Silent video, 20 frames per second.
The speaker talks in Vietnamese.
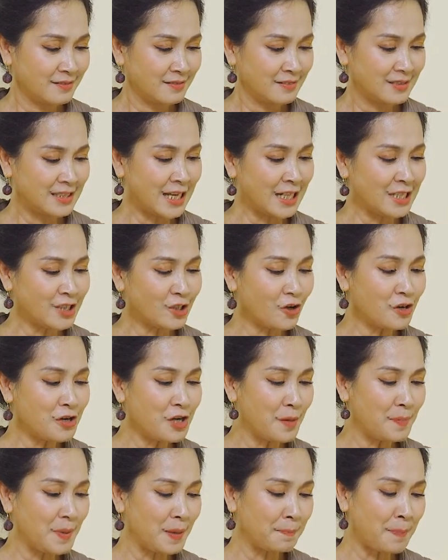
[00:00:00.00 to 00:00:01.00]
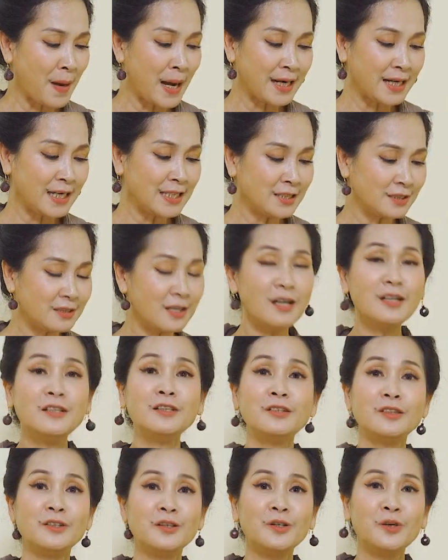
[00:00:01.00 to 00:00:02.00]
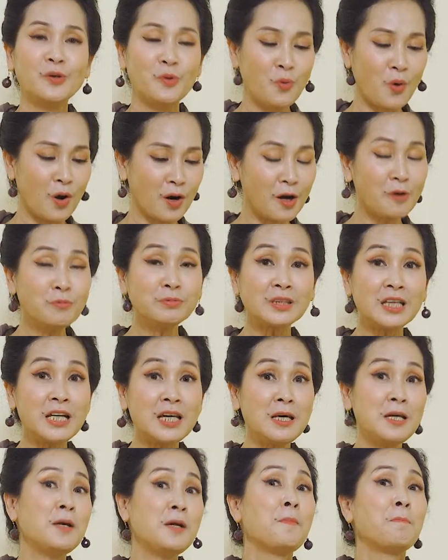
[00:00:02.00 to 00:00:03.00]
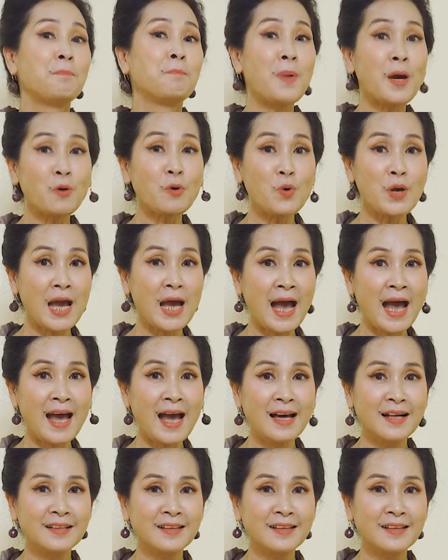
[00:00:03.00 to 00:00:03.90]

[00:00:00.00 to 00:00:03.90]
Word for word: dành cho người bị Parkinson của công ty PQA.